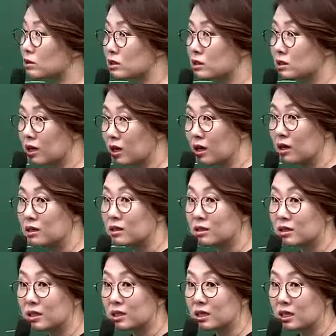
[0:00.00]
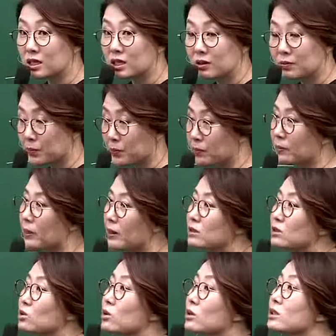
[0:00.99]
시작 디,
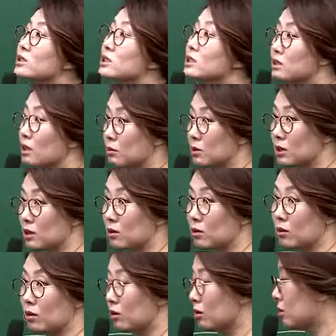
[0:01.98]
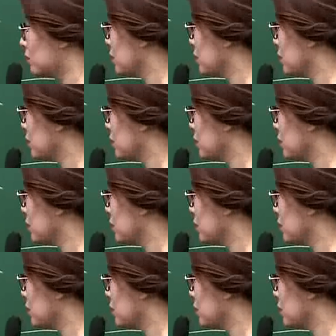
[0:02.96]
그쵸, 끝이 돼버린 거예요.